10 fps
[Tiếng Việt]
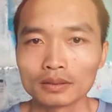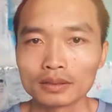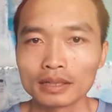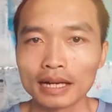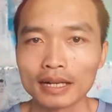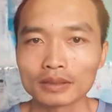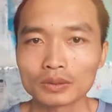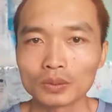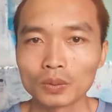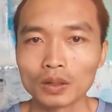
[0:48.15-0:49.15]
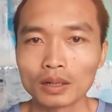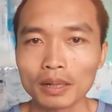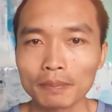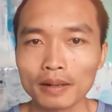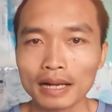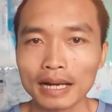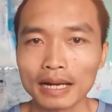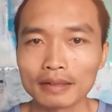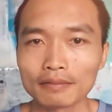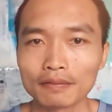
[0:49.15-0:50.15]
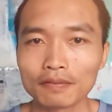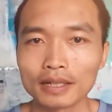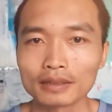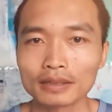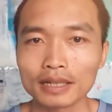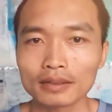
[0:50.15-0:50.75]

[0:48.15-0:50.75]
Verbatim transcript: như cà chua, bắp cải, vân vân,